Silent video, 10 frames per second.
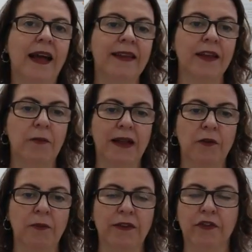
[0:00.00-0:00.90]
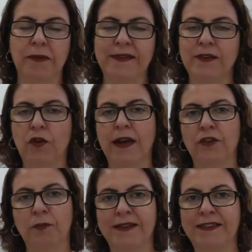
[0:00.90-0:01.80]
Aqui é uma, uma informação que eu
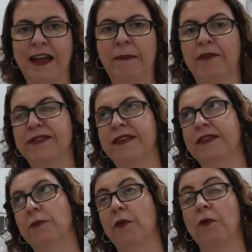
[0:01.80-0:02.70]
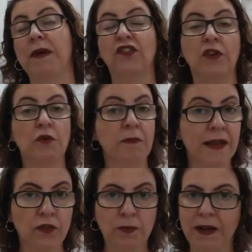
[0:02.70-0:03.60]
quero te passar para você ter um pouco mais de
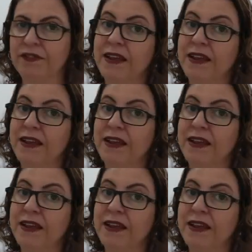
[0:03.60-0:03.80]
argumentos para